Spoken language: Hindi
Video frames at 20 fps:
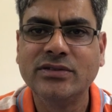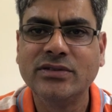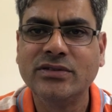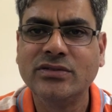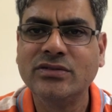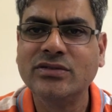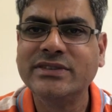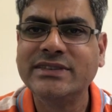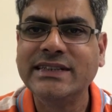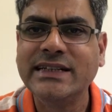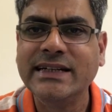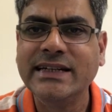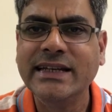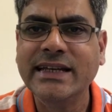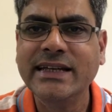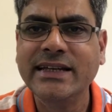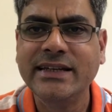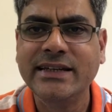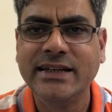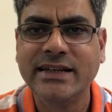वो उनसे
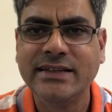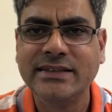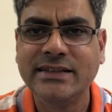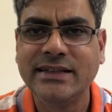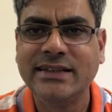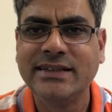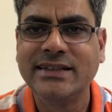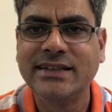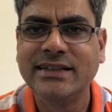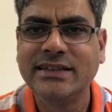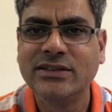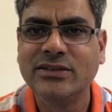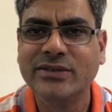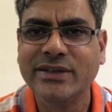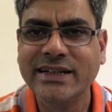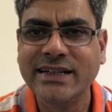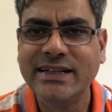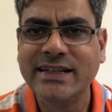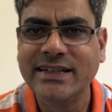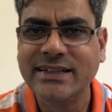नहीं किया जाता तो
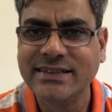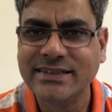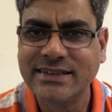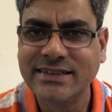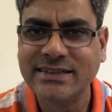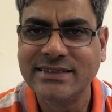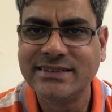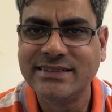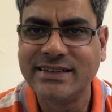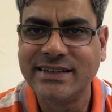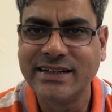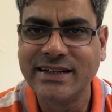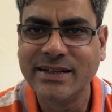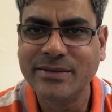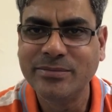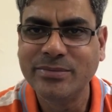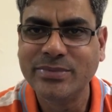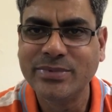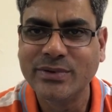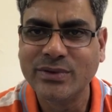इंटेलिजेंस
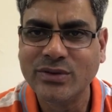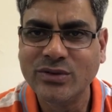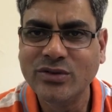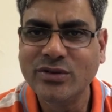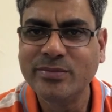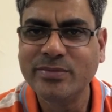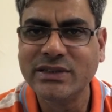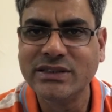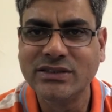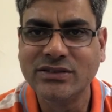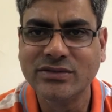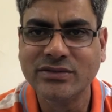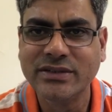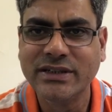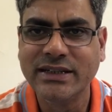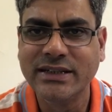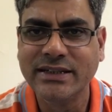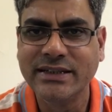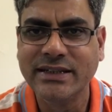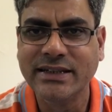ट्रैप उन बच्चों
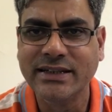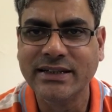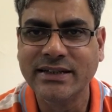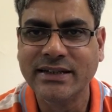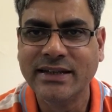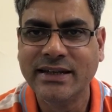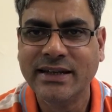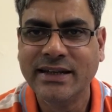के लिए है